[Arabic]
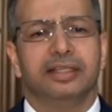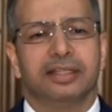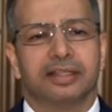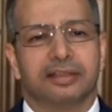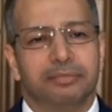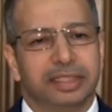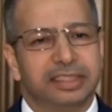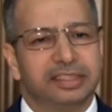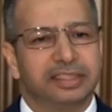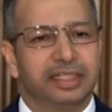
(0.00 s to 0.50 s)

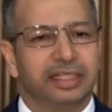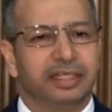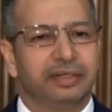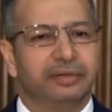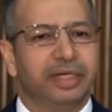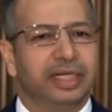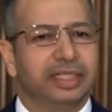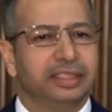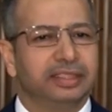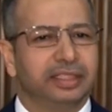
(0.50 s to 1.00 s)
ثمان
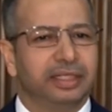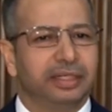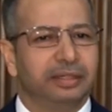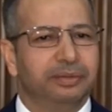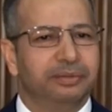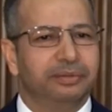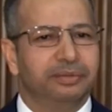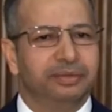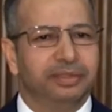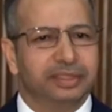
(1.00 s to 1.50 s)
سنوات
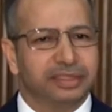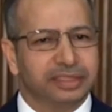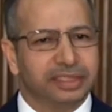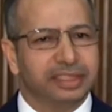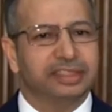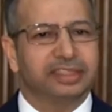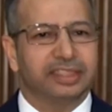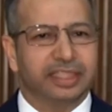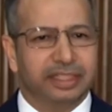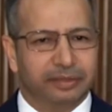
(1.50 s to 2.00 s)
أو
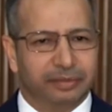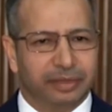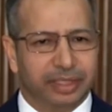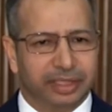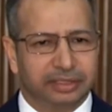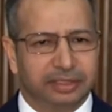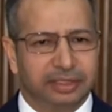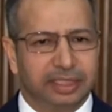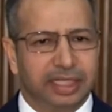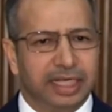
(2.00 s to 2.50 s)
ست
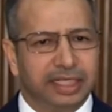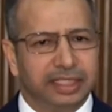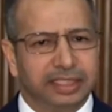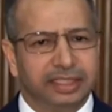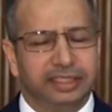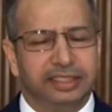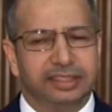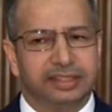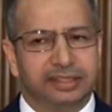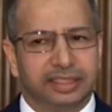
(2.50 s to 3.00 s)
سنوات
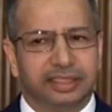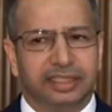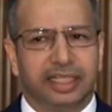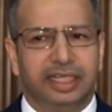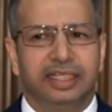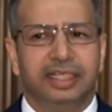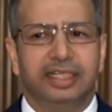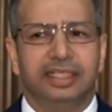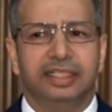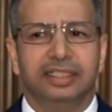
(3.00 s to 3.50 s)
لكن
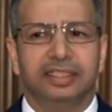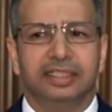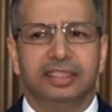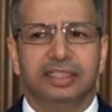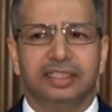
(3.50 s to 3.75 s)
استطعنا